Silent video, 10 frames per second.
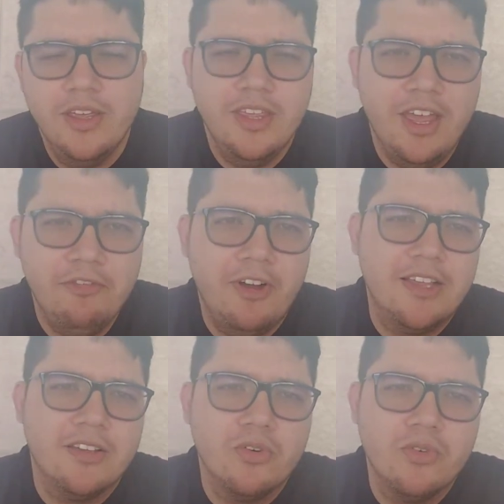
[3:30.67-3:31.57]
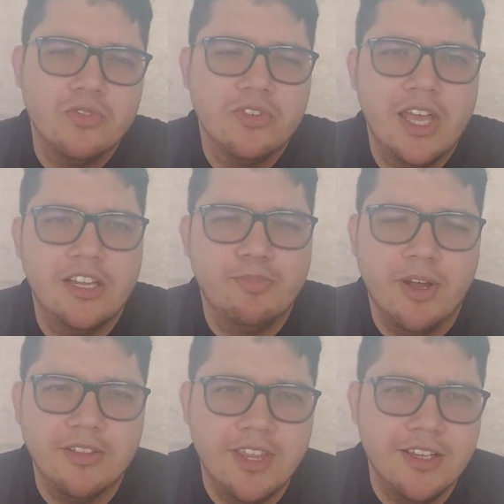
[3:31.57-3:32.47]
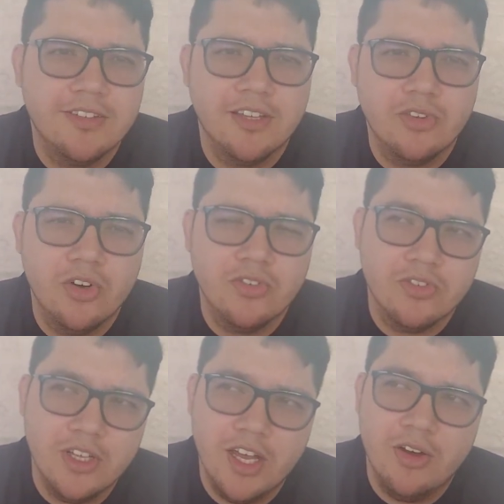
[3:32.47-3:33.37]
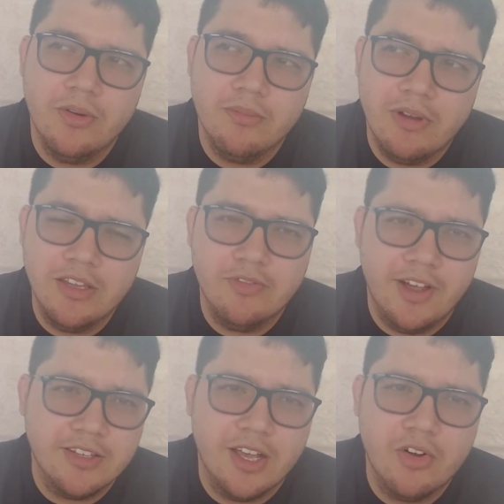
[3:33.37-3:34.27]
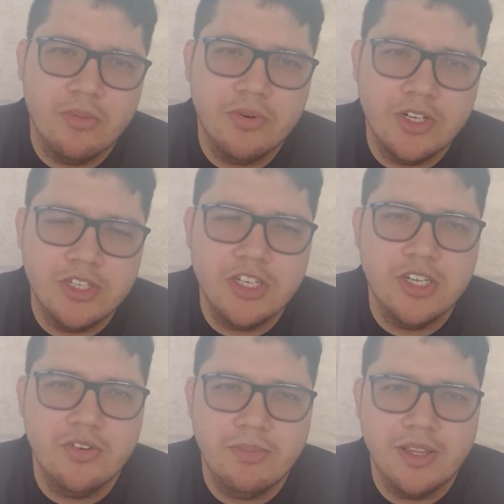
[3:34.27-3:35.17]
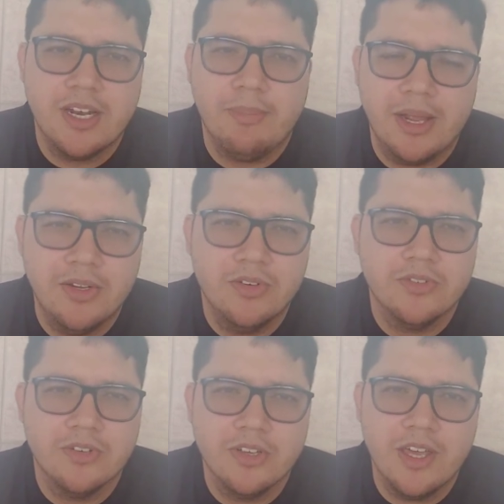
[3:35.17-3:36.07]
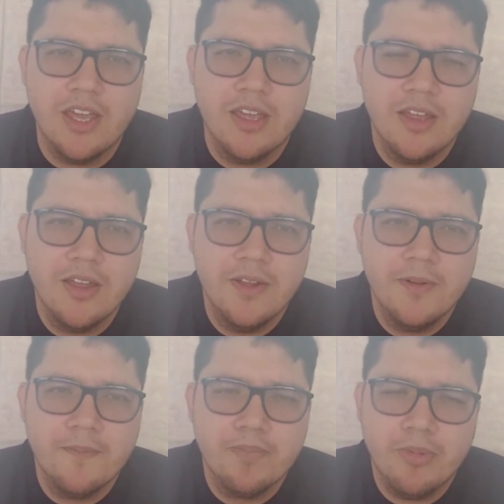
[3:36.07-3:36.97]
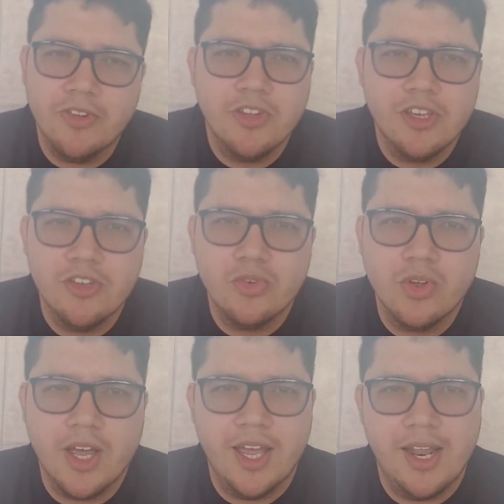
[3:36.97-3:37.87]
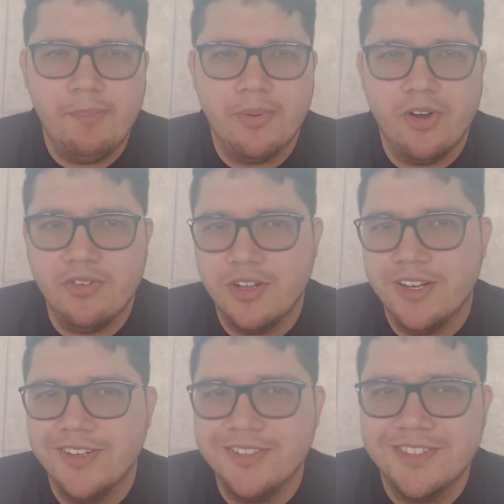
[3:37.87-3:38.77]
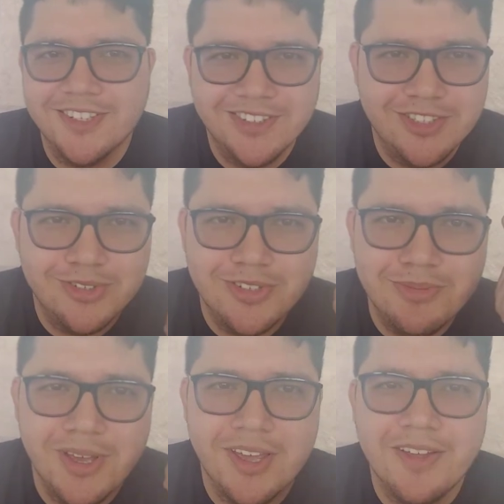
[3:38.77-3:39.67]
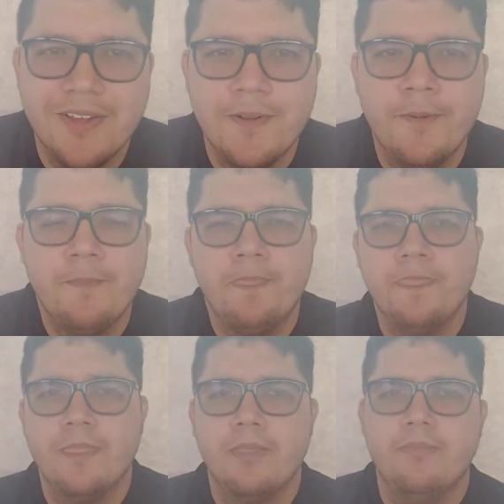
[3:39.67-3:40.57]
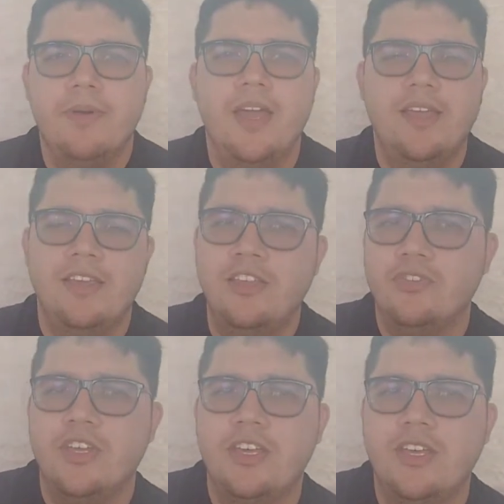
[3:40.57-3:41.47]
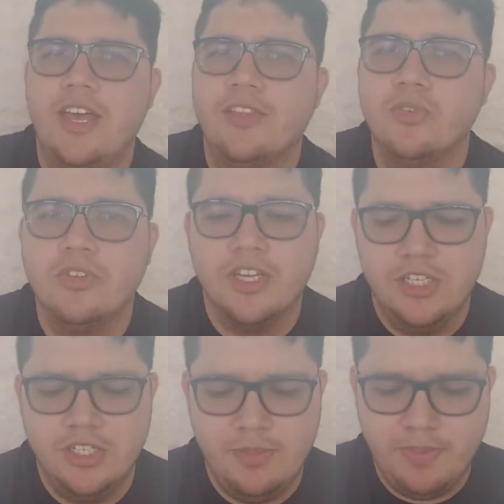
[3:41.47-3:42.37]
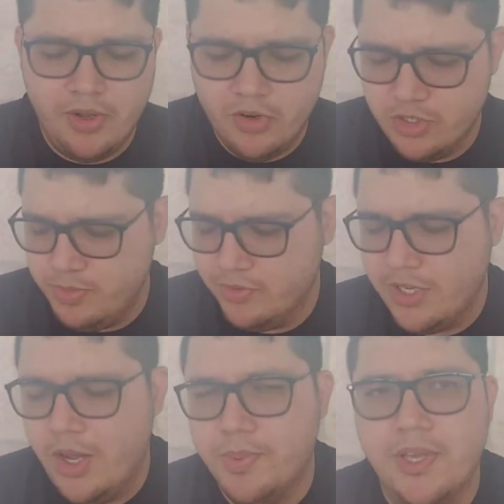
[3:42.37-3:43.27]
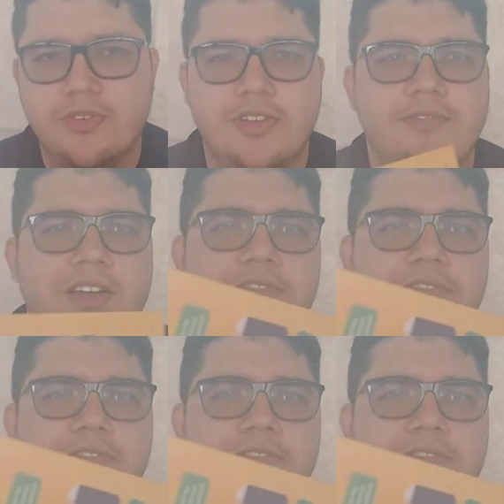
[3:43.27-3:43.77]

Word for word: E aí faz alguns deles. Pode ter que ser todos? Não, mas faça algo bonitinho e bem trabalhoso, ok? Pode ser que isso caia na prova, não? É então estude bem. Bem, isso aí é tudo que a gente tem para hoje, pessoal, porque isso aí vai